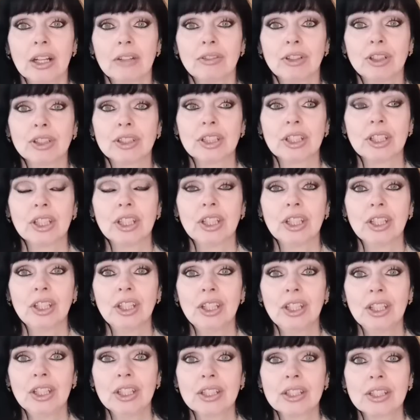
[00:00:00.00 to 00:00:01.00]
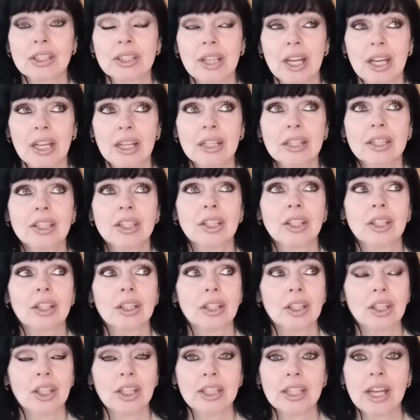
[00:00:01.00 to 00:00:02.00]
Вот. И
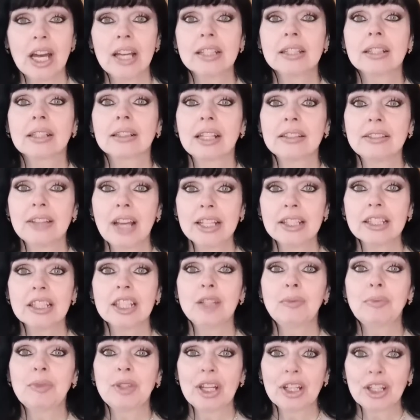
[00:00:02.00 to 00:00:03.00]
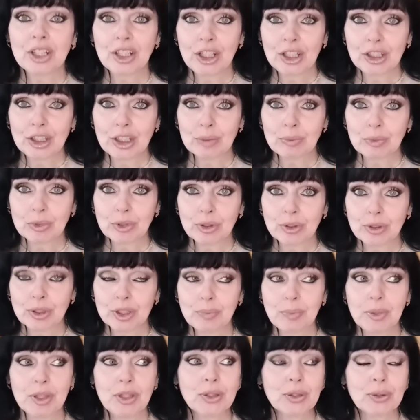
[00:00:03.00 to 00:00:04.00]
знаете, и я склоняюсь именно к этому
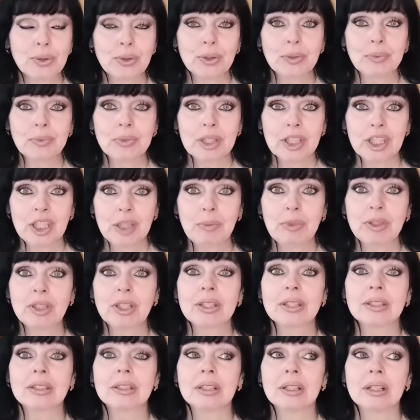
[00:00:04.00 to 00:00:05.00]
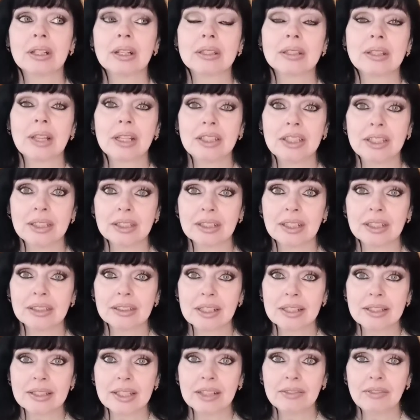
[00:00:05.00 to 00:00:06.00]
списку, именно э, за них
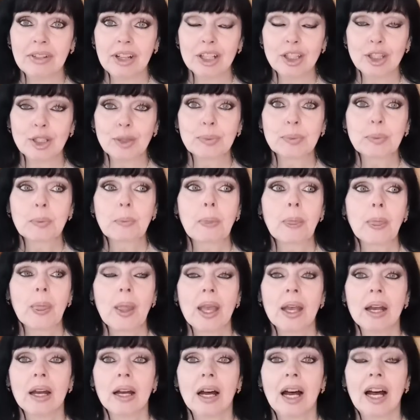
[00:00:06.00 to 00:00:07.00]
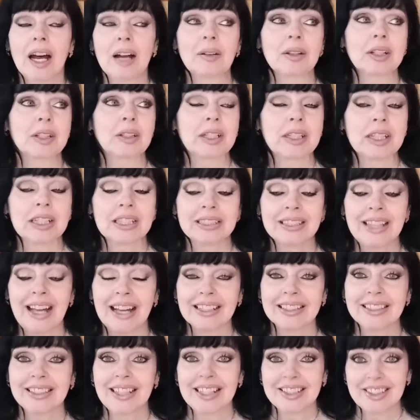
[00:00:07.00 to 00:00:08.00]
голосовать. А,
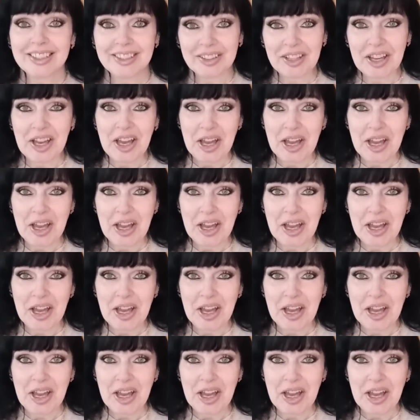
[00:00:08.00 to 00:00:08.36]
да, кстати,